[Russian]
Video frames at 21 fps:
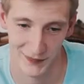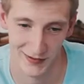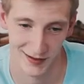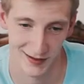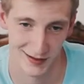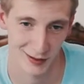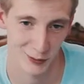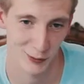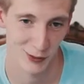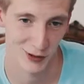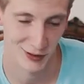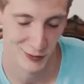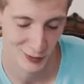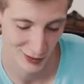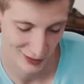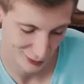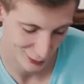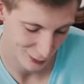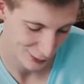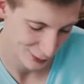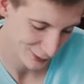Закончил
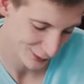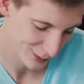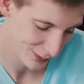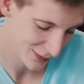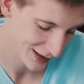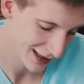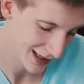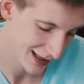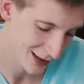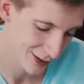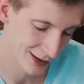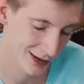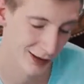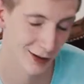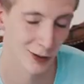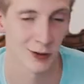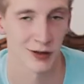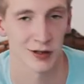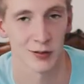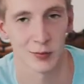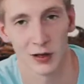я школу с медалью, это
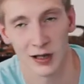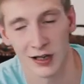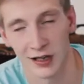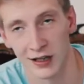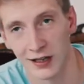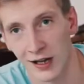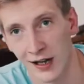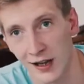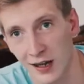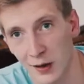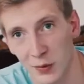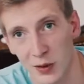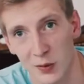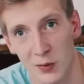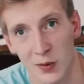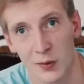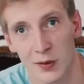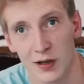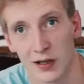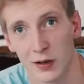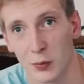тоже благодаря тебе,
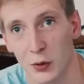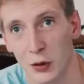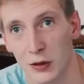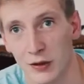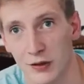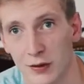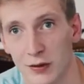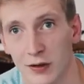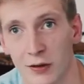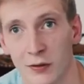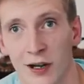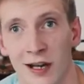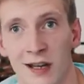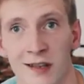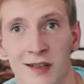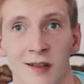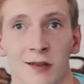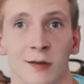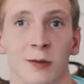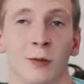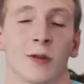мама, это полностью твоя
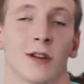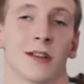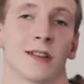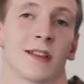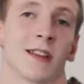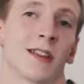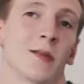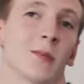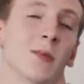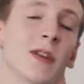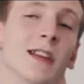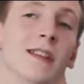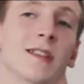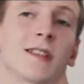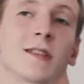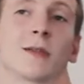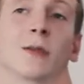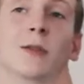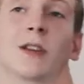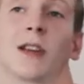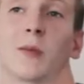заслуга. Здесь моей
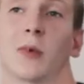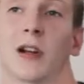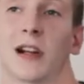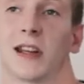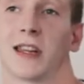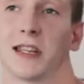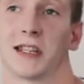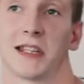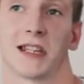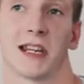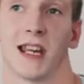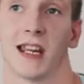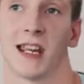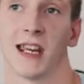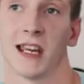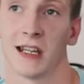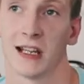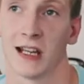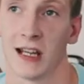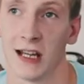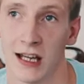заслуги практически
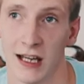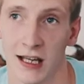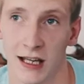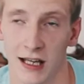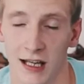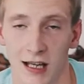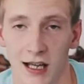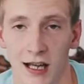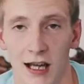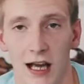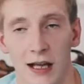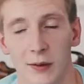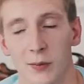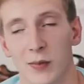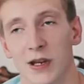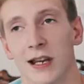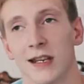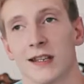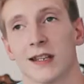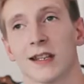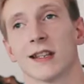нет. От
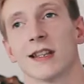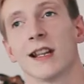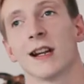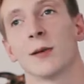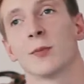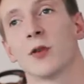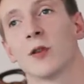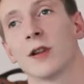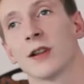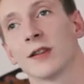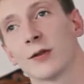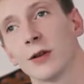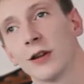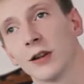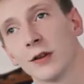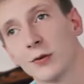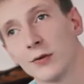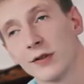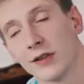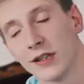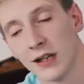меня здесь требовалось
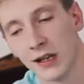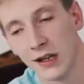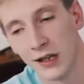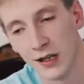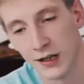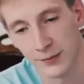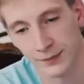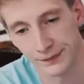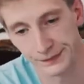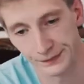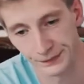только усердие.